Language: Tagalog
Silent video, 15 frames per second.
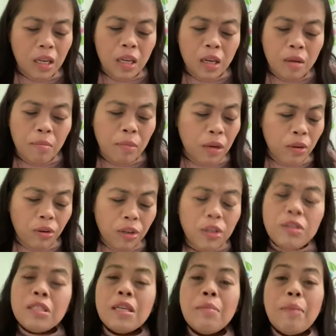Maluoy
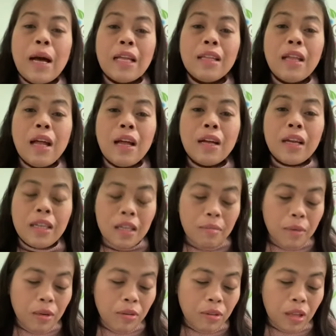ko sa bata, kay di
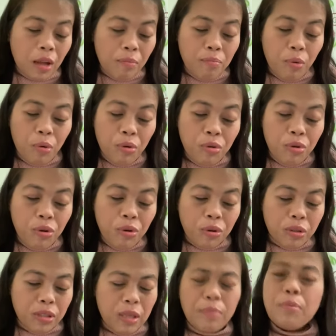man unta bogo,
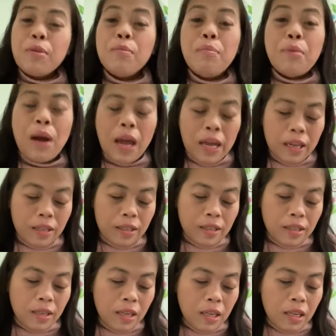di po bright.
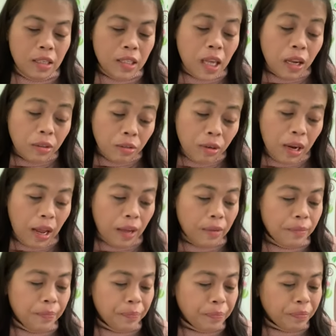Sakto lang.
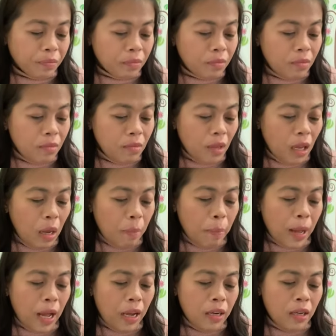
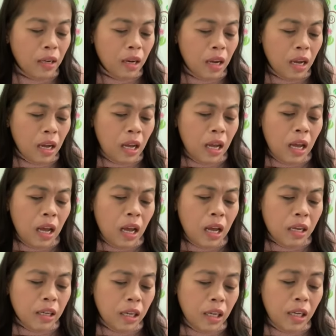Apan,
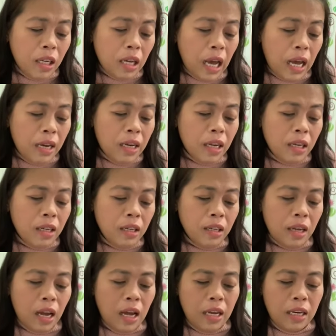ang ginikanan
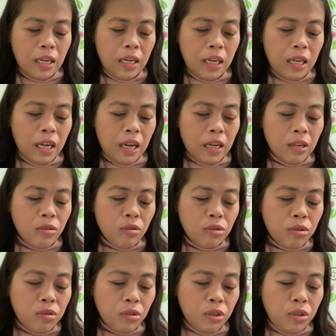ani ah, niya,
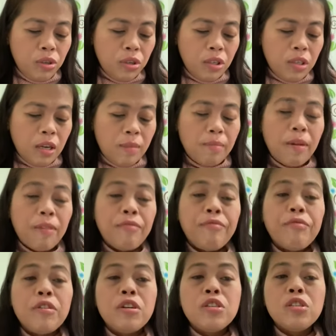gusto gyud nga
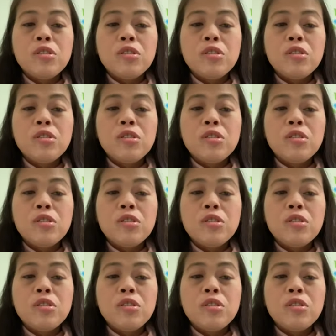ma-first